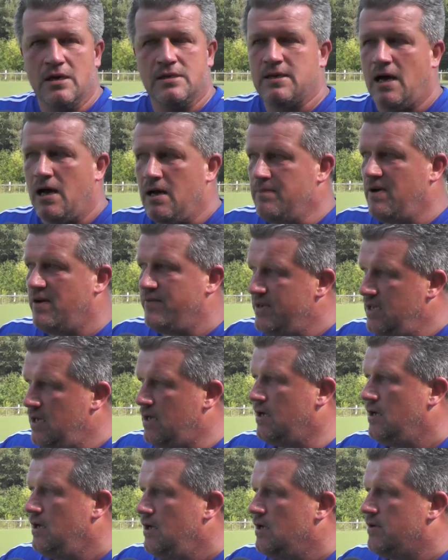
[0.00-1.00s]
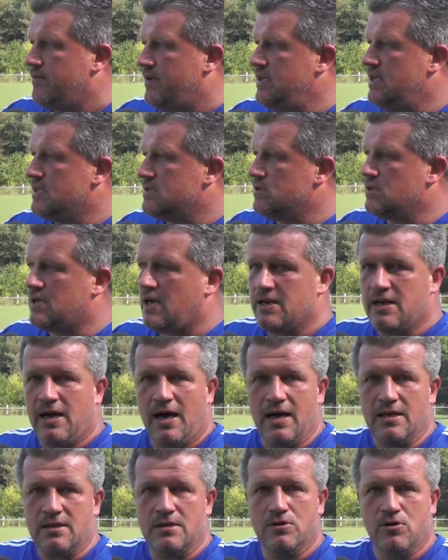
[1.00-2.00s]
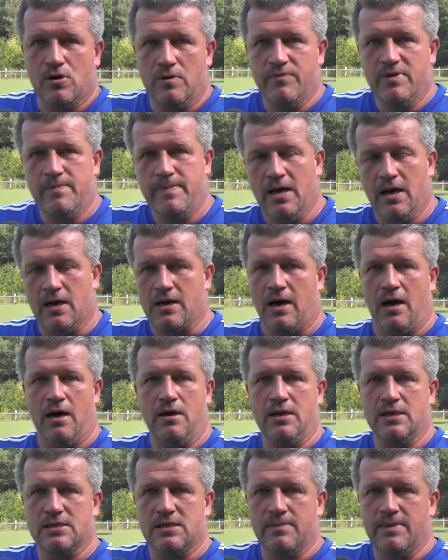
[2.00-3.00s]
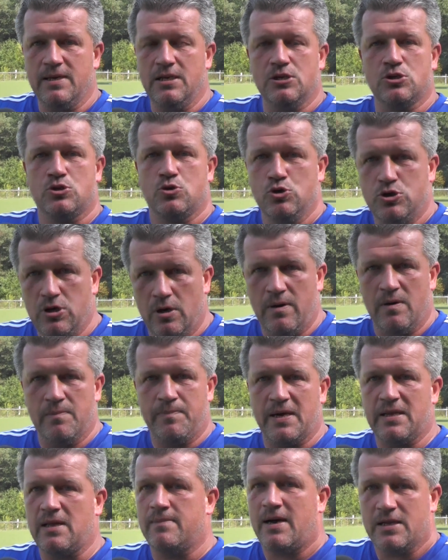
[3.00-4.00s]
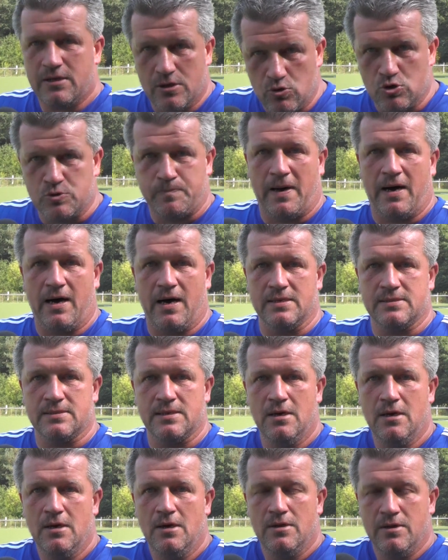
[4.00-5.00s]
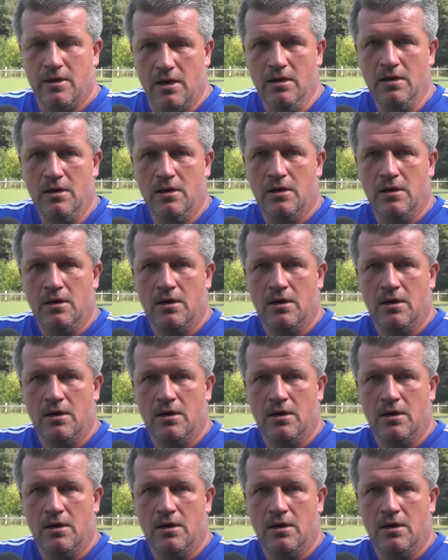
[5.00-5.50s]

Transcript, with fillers: ich sage immer wieder, wenn hier so eine Granaten kommen wie BHK oder TV, die Zuschauer bringen, dann macht das auch Spaß. Ne?